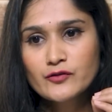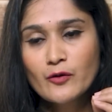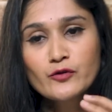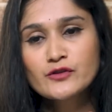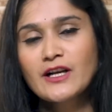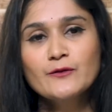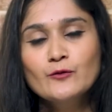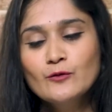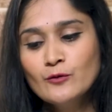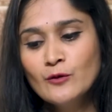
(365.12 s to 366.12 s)

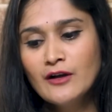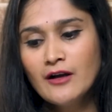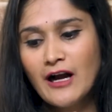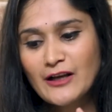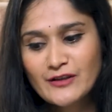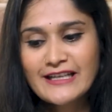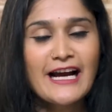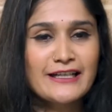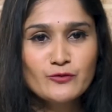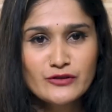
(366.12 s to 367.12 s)
সমস্যাগুলো আসলে
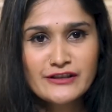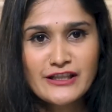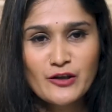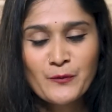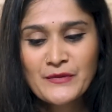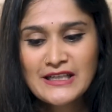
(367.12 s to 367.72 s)
গানের মধ্যে ছিল